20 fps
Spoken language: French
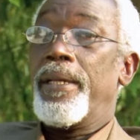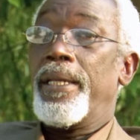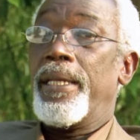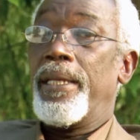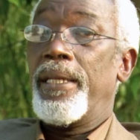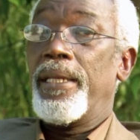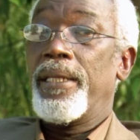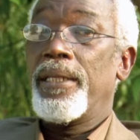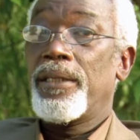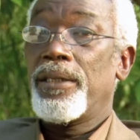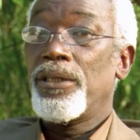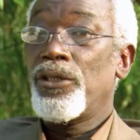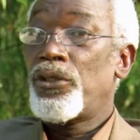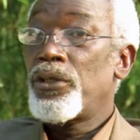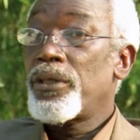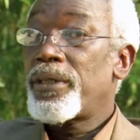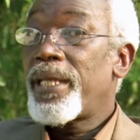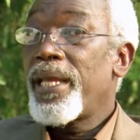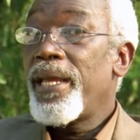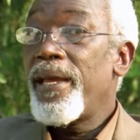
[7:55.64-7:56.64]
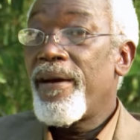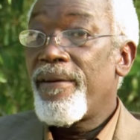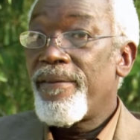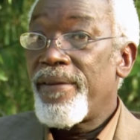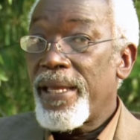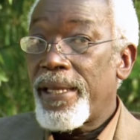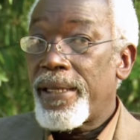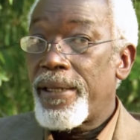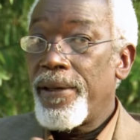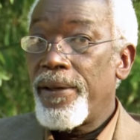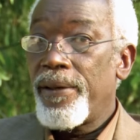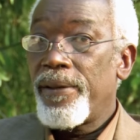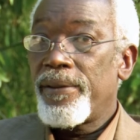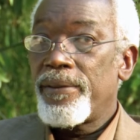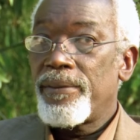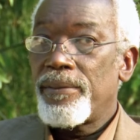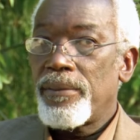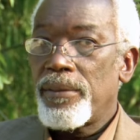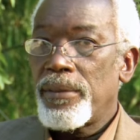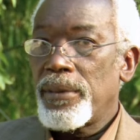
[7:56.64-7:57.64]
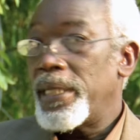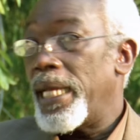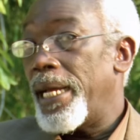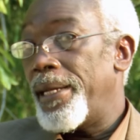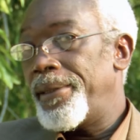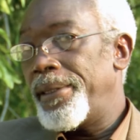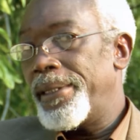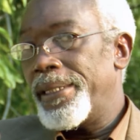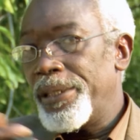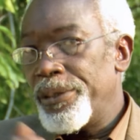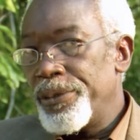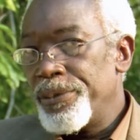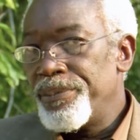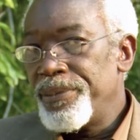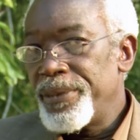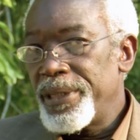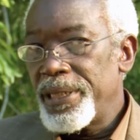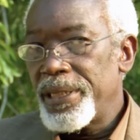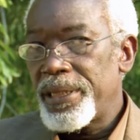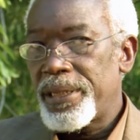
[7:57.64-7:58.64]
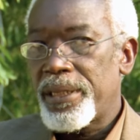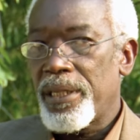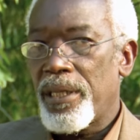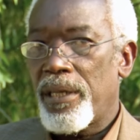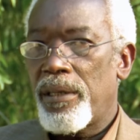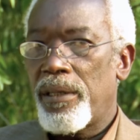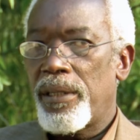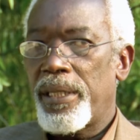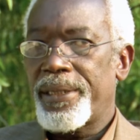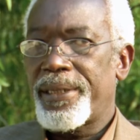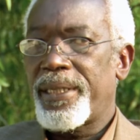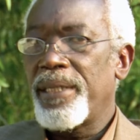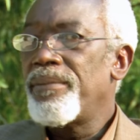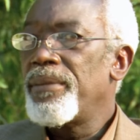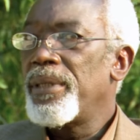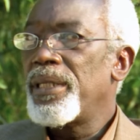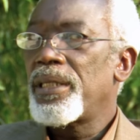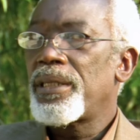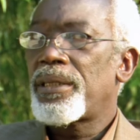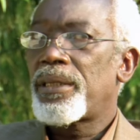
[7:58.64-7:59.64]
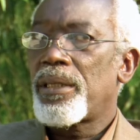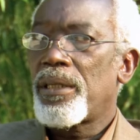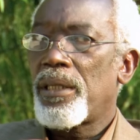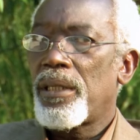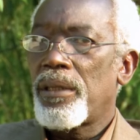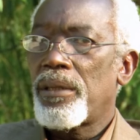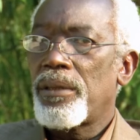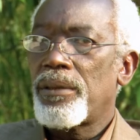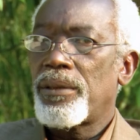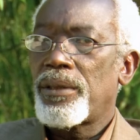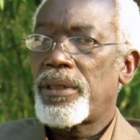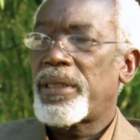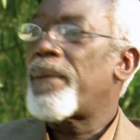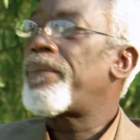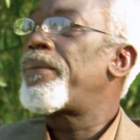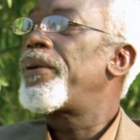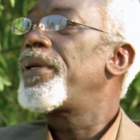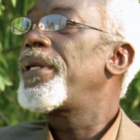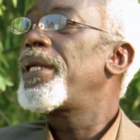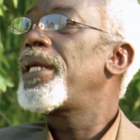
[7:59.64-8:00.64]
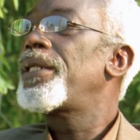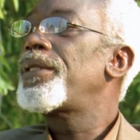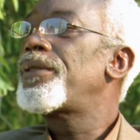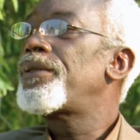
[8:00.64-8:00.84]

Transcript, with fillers: Et j'étais avec, euh, il y, a le ministre, euh, l'ancien ministre euh, japonais